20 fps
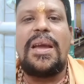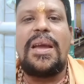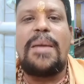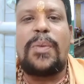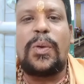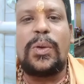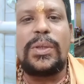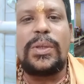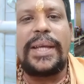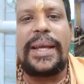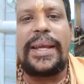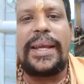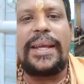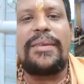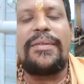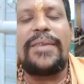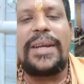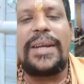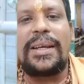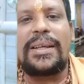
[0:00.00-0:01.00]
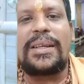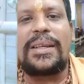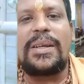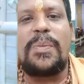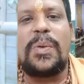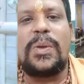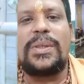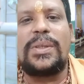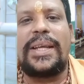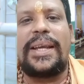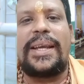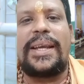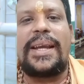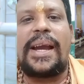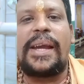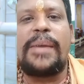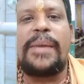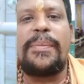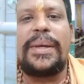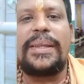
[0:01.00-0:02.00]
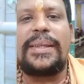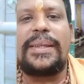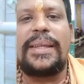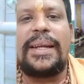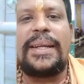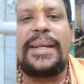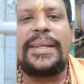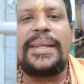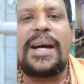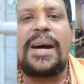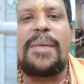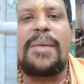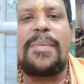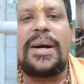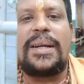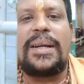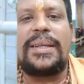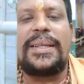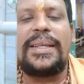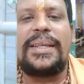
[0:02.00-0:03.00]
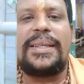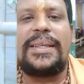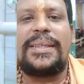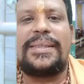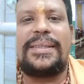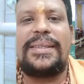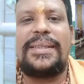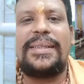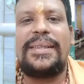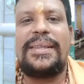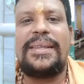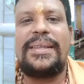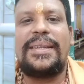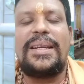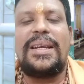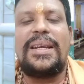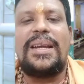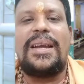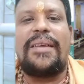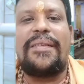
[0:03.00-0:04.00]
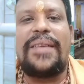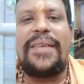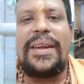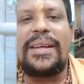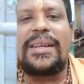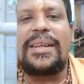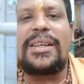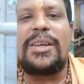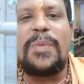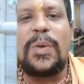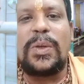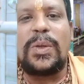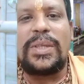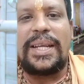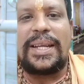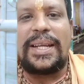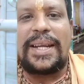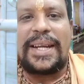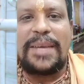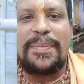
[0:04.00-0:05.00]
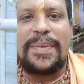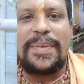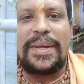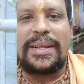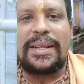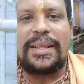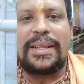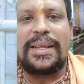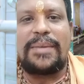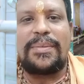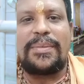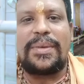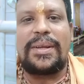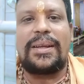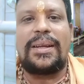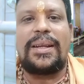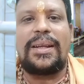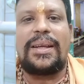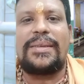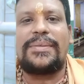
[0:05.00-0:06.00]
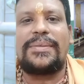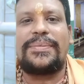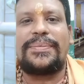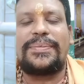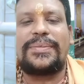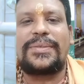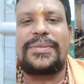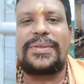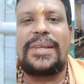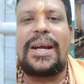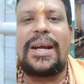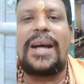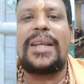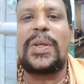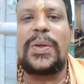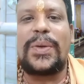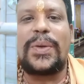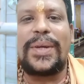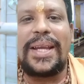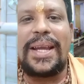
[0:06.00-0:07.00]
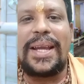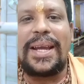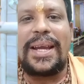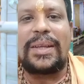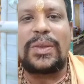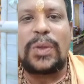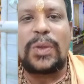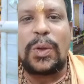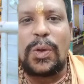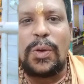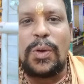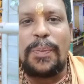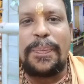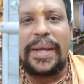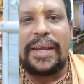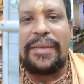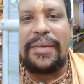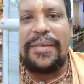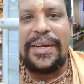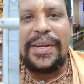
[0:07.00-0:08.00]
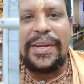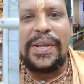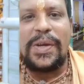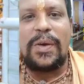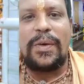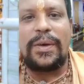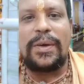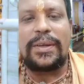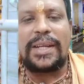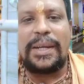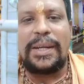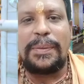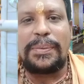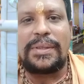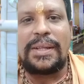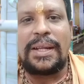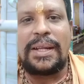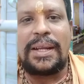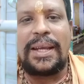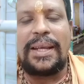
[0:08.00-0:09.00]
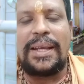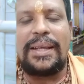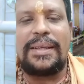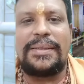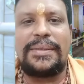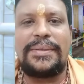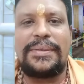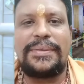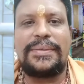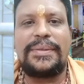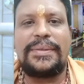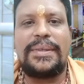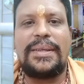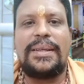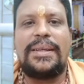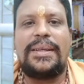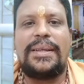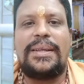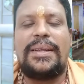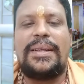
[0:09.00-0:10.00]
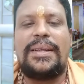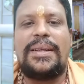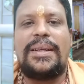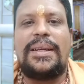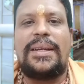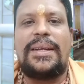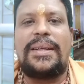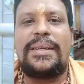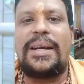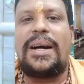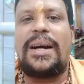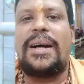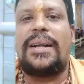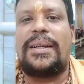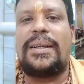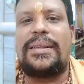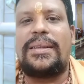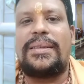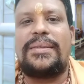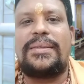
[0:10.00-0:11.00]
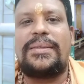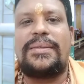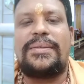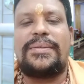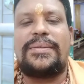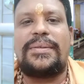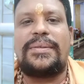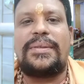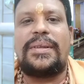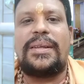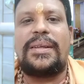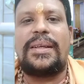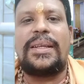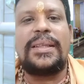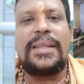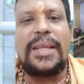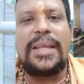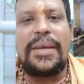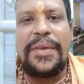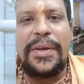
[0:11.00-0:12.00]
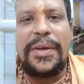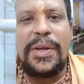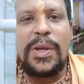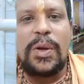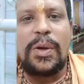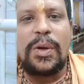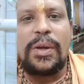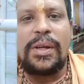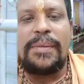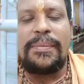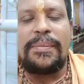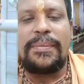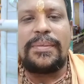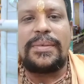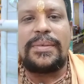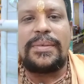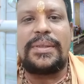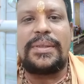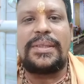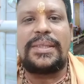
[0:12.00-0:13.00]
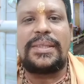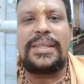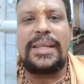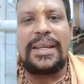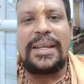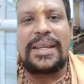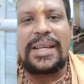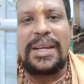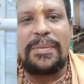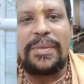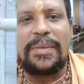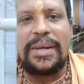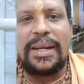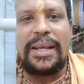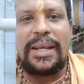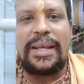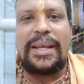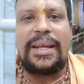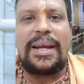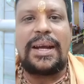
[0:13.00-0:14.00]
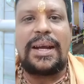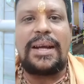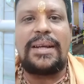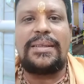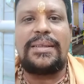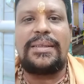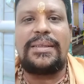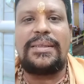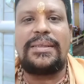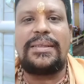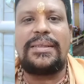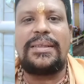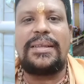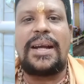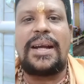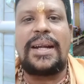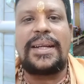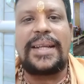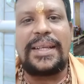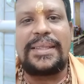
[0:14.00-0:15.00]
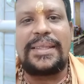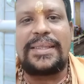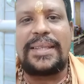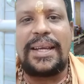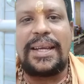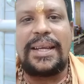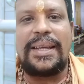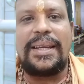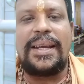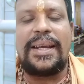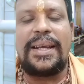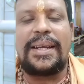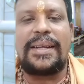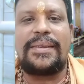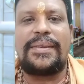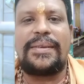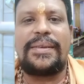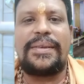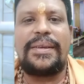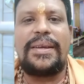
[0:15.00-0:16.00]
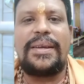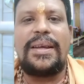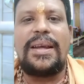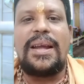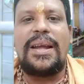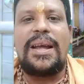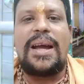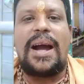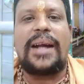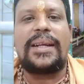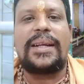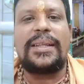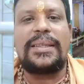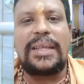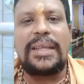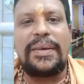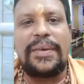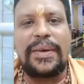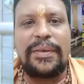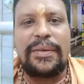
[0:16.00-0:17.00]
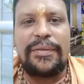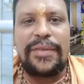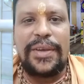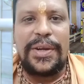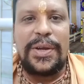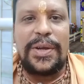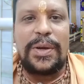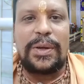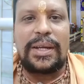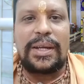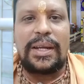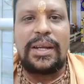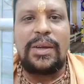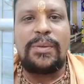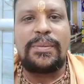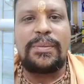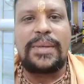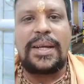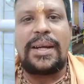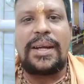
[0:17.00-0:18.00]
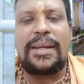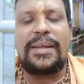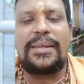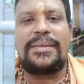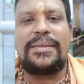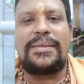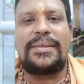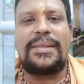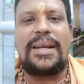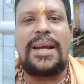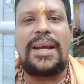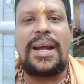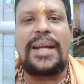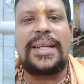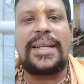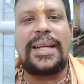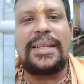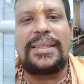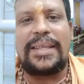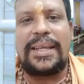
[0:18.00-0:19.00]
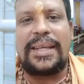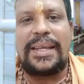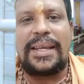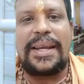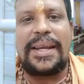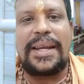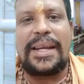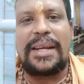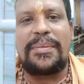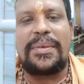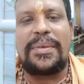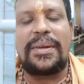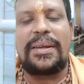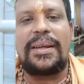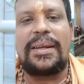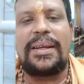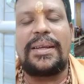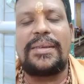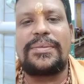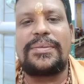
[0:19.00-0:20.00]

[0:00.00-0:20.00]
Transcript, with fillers: பூஜை விளக்கு பூஜை ஐம்பத்தி ரெண்டாம் ஆண்டு விளக்கு பூஜை நடைபெற்றது அன்பர்களே அதனுடைய தொகுப்பை வீடியோ கிளிப்ஸ்களை நான் இந்த வீடியோவிலும் சில கிளிப்களை அட்டாச் செய்கிறேன் அடுத்த வரும் வீடியோக்களிலும் நான் அட்டாச் செய்கிறேன் நண்பர்களே